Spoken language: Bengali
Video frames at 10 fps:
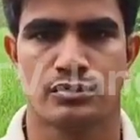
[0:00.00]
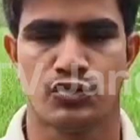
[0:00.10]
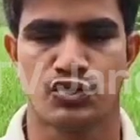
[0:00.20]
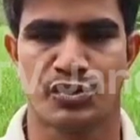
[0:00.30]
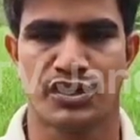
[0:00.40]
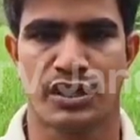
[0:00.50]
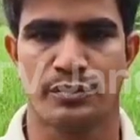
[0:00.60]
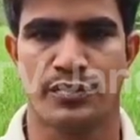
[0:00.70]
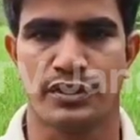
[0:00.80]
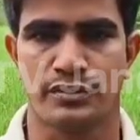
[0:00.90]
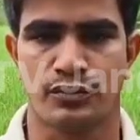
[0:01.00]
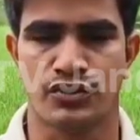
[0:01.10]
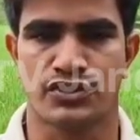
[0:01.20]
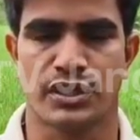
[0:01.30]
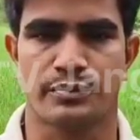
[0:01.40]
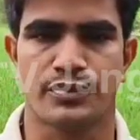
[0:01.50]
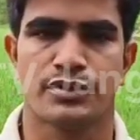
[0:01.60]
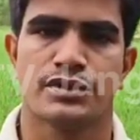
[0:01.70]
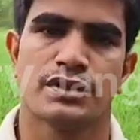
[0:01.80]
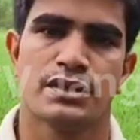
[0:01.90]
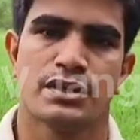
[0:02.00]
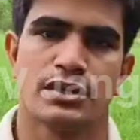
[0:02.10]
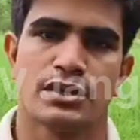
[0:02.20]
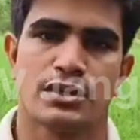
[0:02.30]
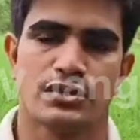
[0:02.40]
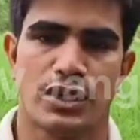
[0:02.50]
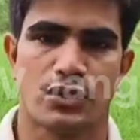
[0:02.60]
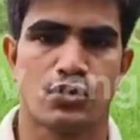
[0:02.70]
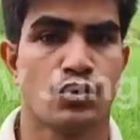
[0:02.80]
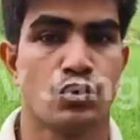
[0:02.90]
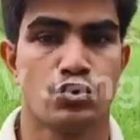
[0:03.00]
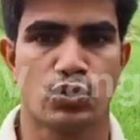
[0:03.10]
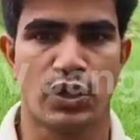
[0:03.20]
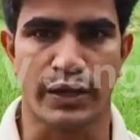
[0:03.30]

মুন্সিপালিটি ক্যাম্পে পুলিশ ক্যাম্প কিন্তু তারা কোনো গুরুত্ব